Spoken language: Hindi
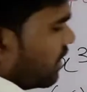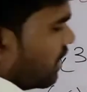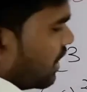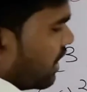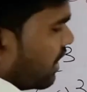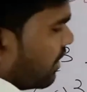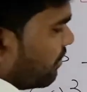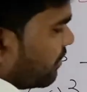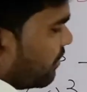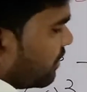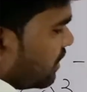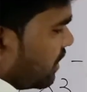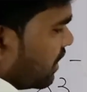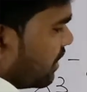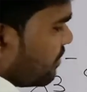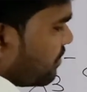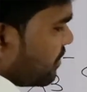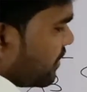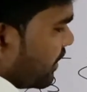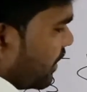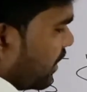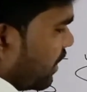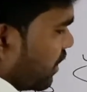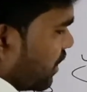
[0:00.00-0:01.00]
करने का मतलब
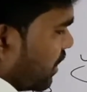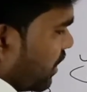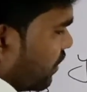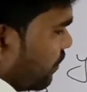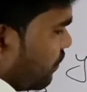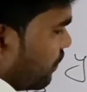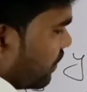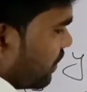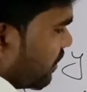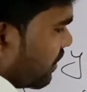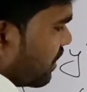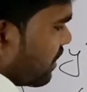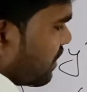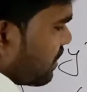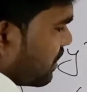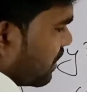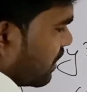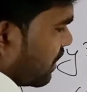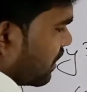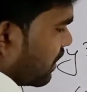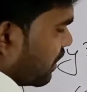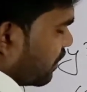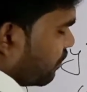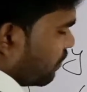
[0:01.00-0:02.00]
छः के गुणते
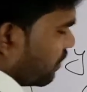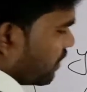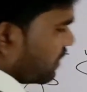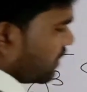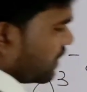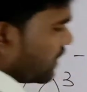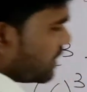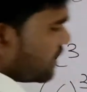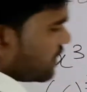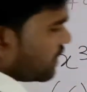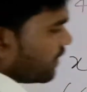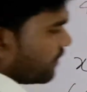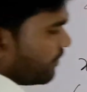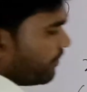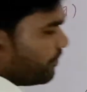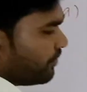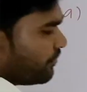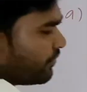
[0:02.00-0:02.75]
छः के गुणते छः